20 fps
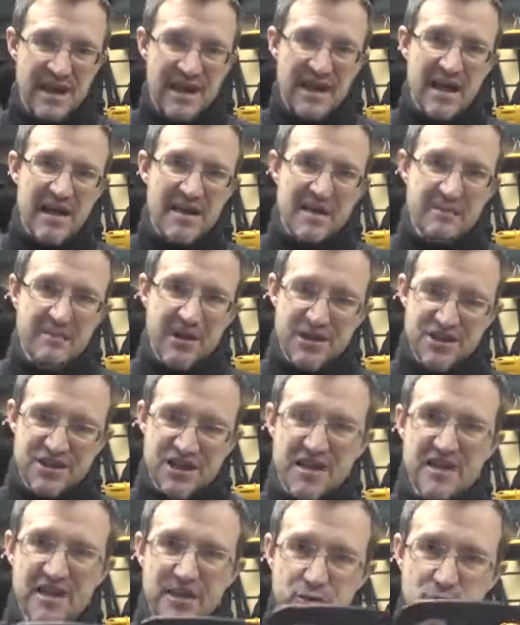такая
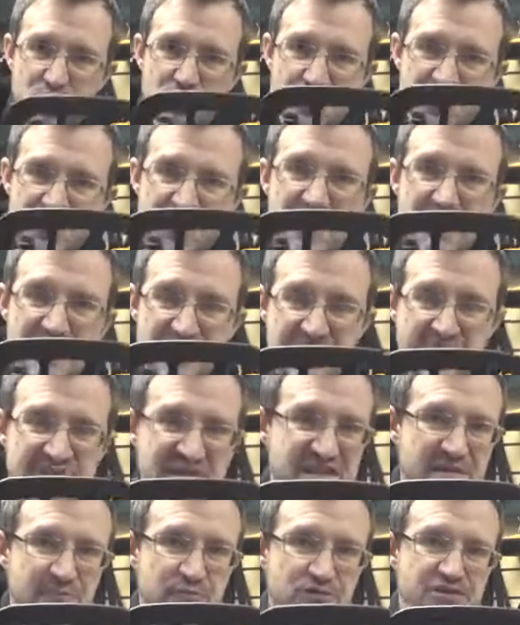небольшая катушечка
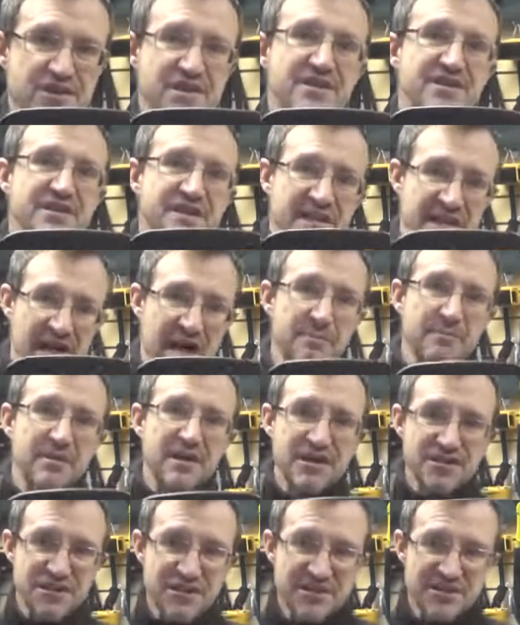на замусоренке, а
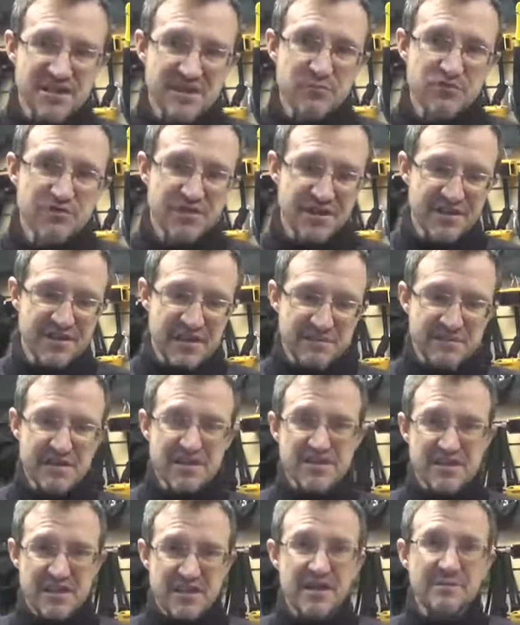пляж это замусоренное
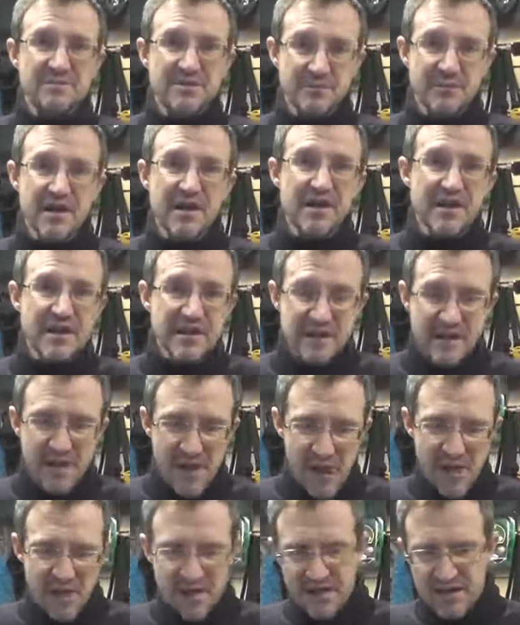место, это оптимальная
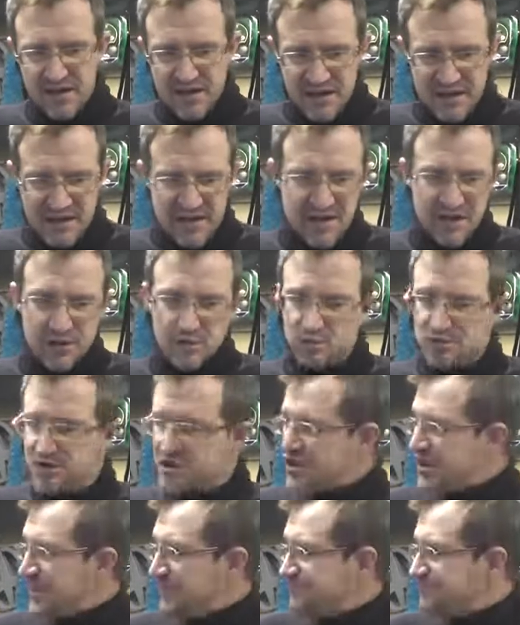
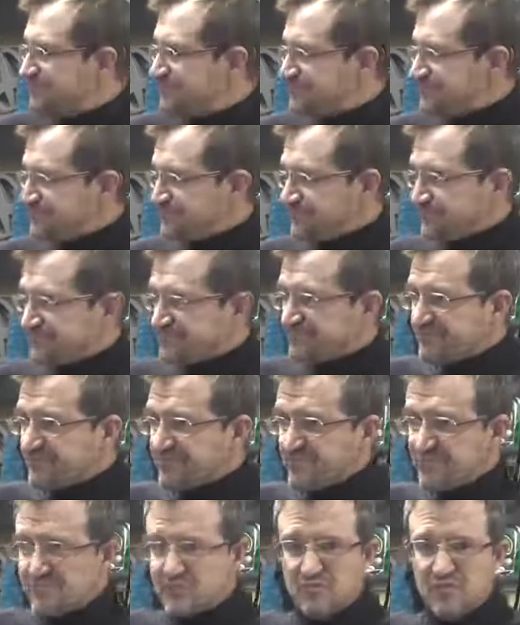катушечка.
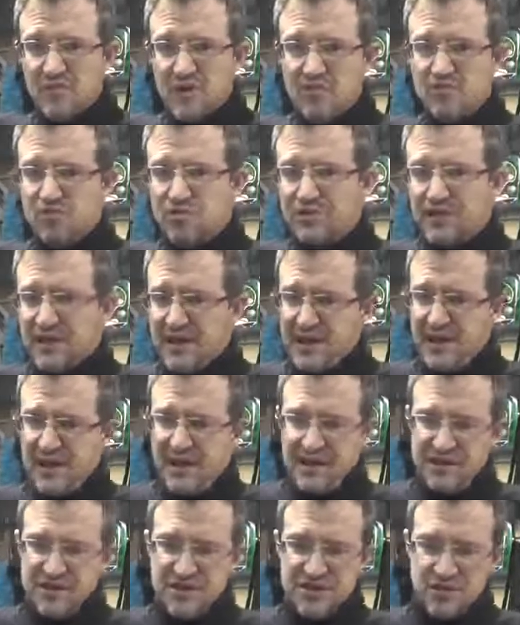Вот.
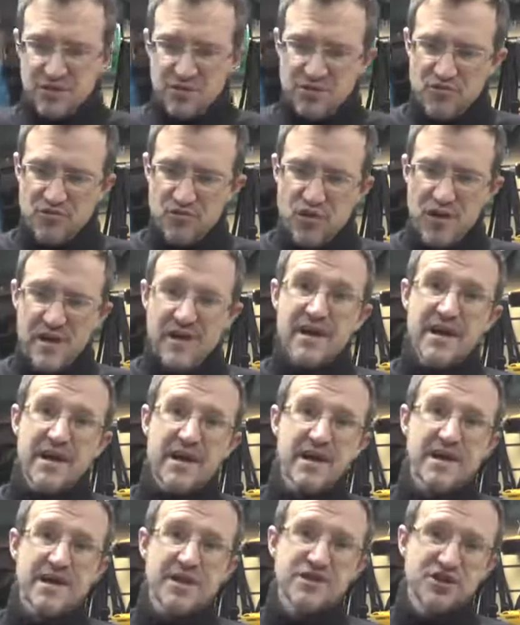Значит, у него
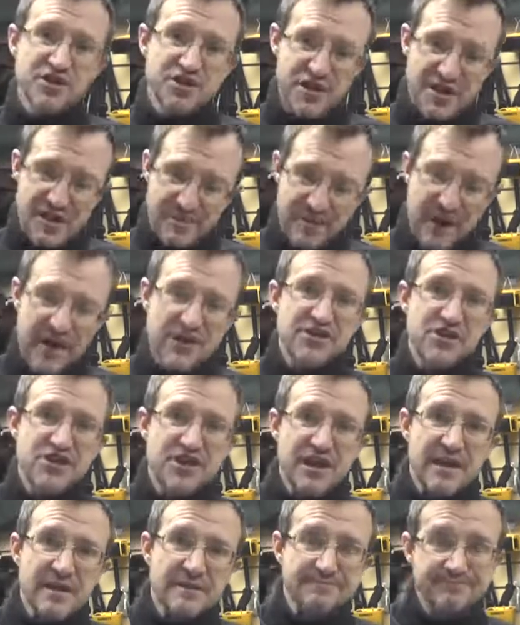4 э,
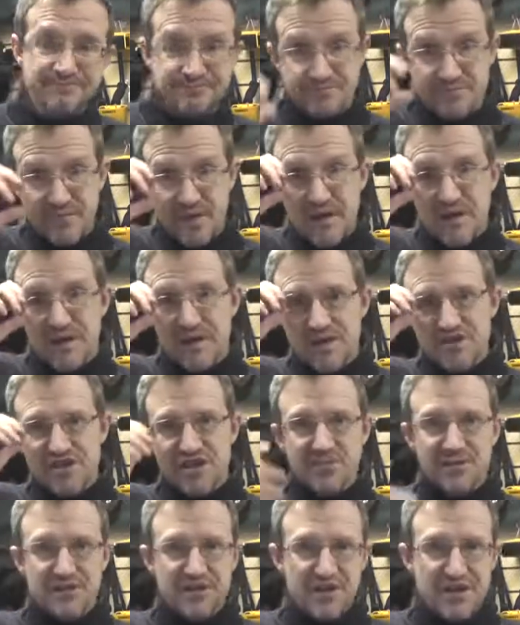пальчика. Э,
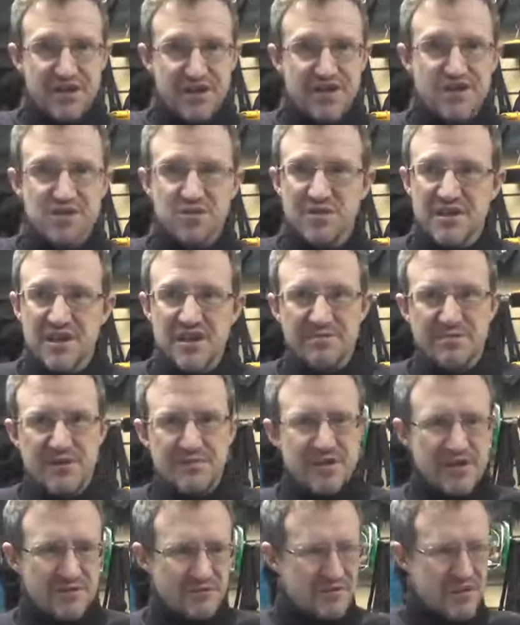чем это хорошо? Я,
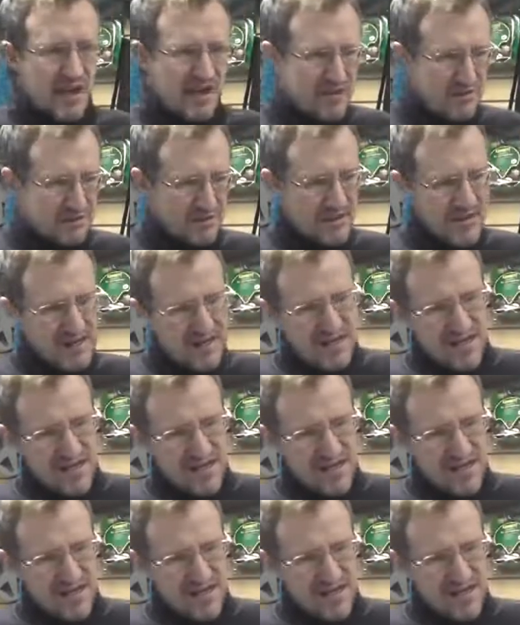например, вот как-то вот